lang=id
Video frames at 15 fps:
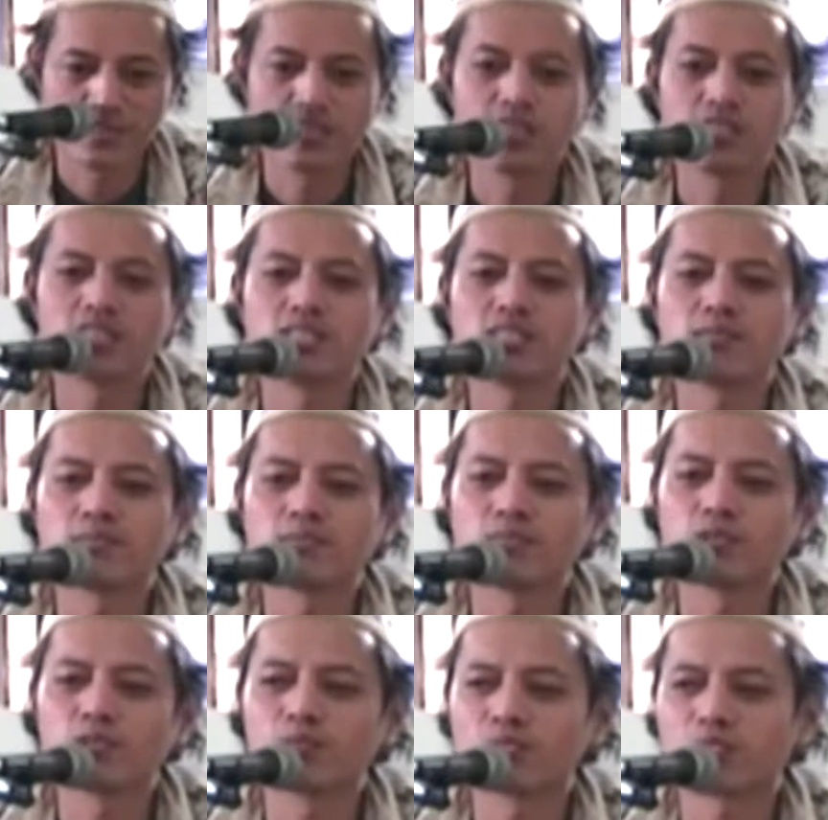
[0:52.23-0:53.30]
Ini di
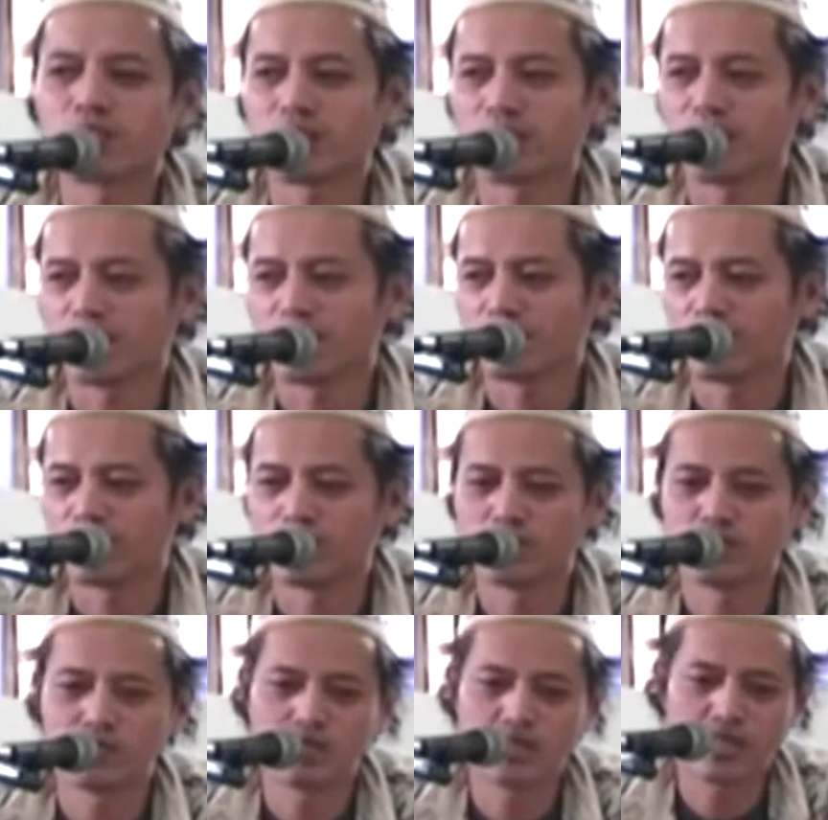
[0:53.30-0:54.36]
buku pesolatan belum
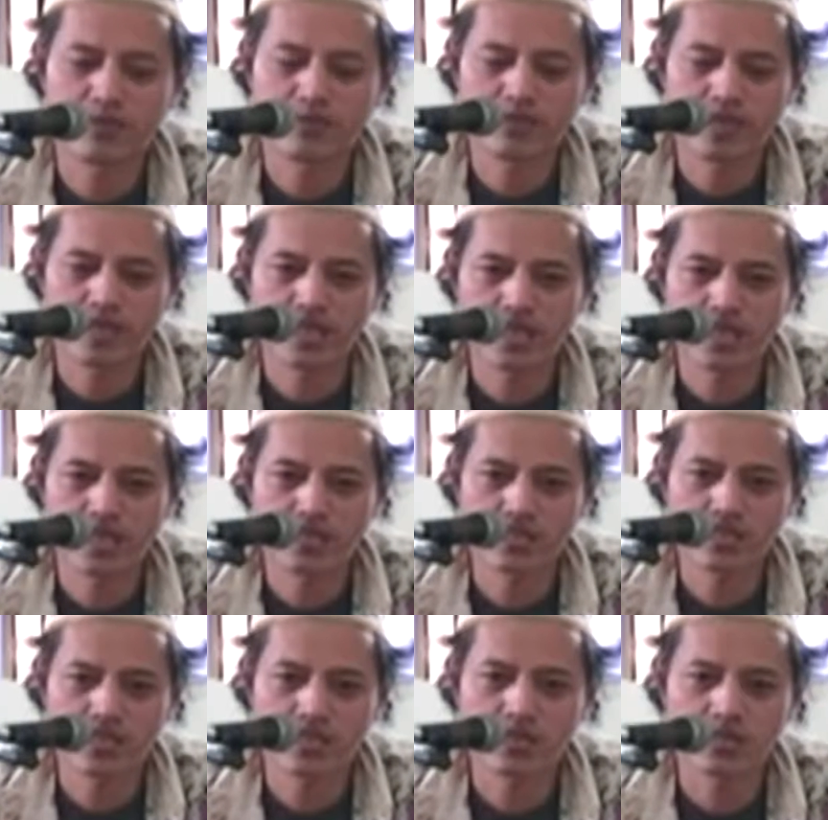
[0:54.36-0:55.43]
diungkapkan.
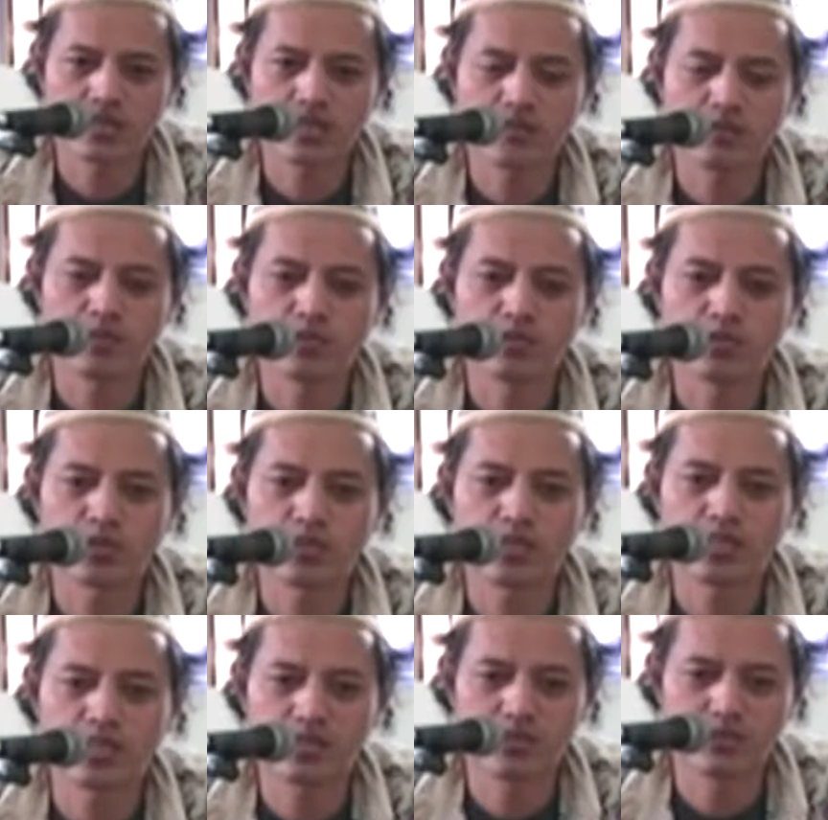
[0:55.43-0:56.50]
Kalau kita mau
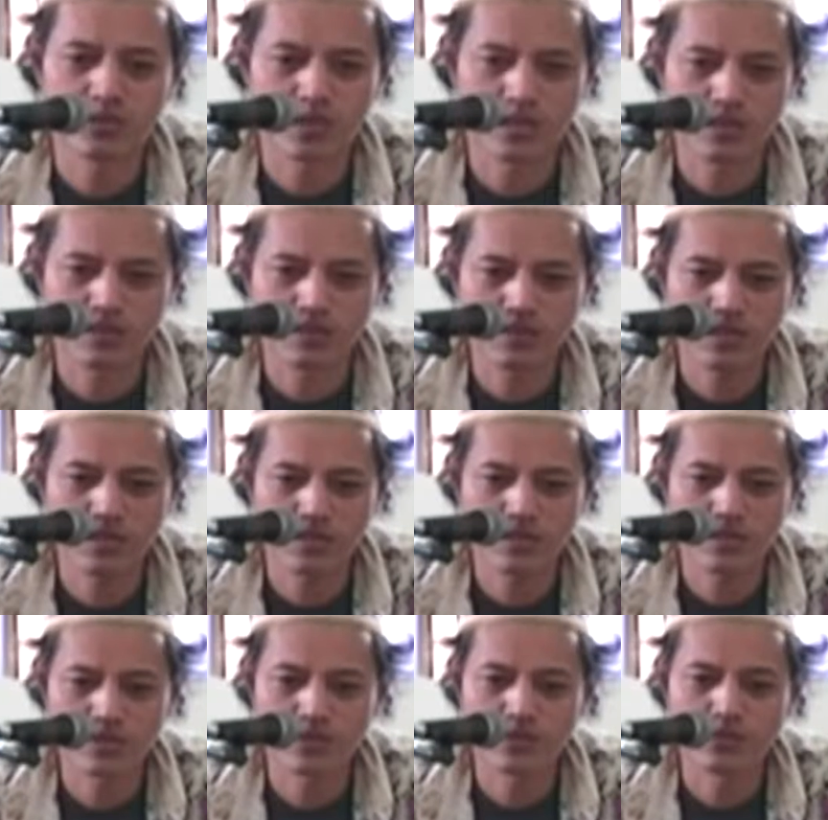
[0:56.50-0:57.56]
usolli, usolli
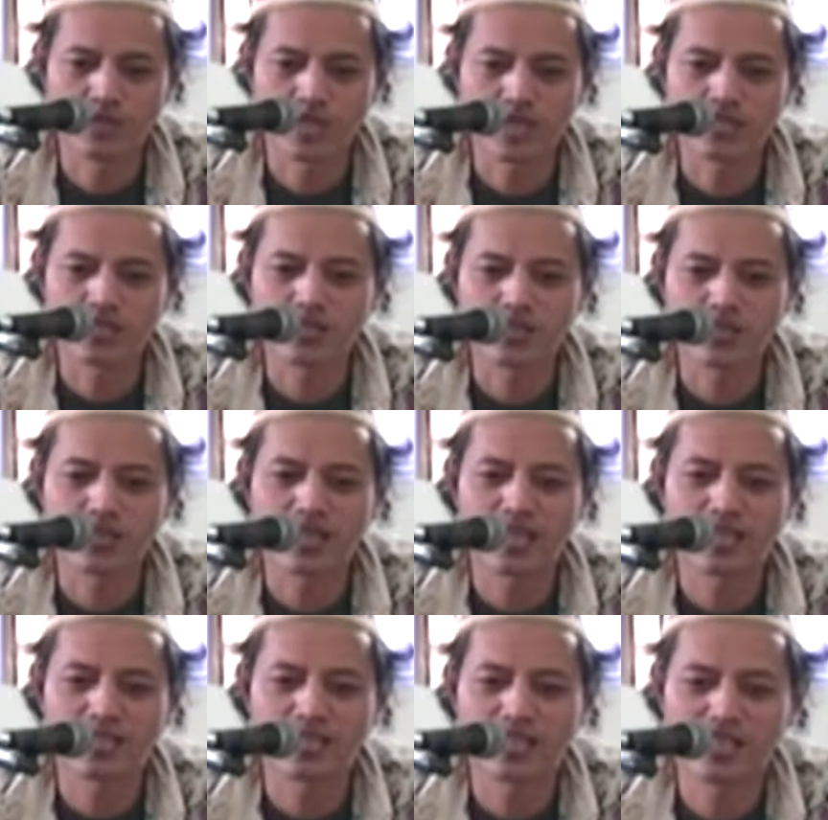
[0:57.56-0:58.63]
fardhu jumu'ati
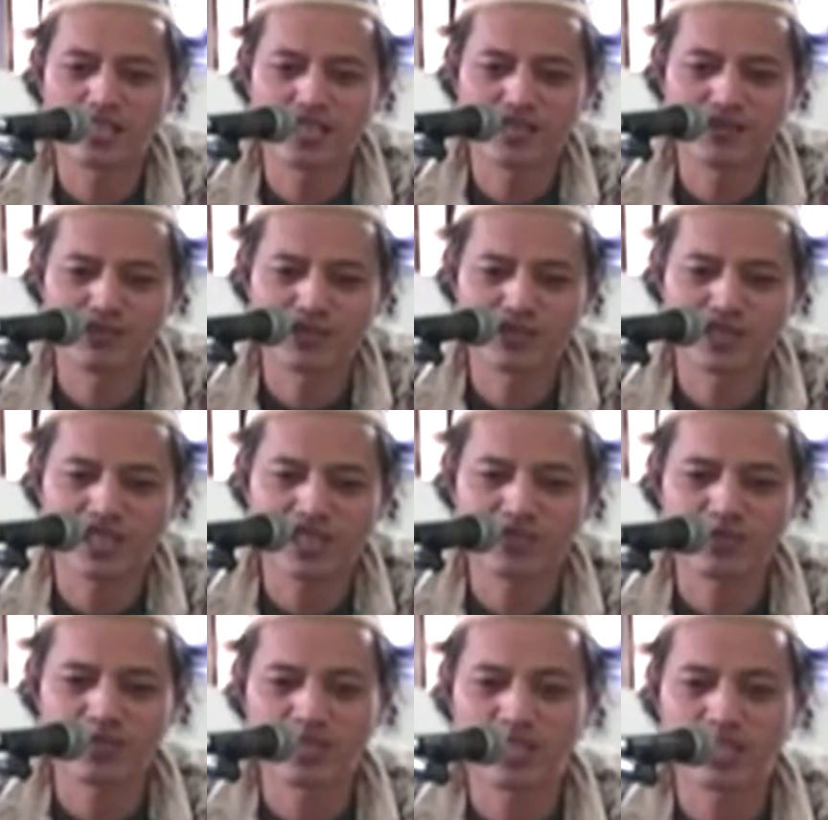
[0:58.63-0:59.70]
rakaata ini
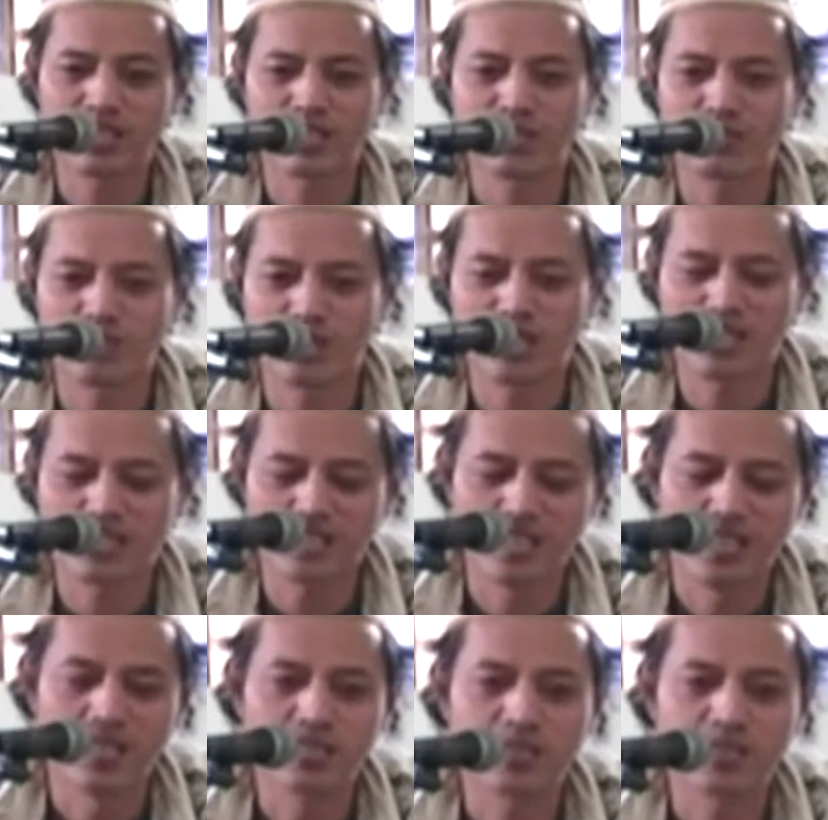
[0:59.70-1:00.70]
mustaqbilal kiblati.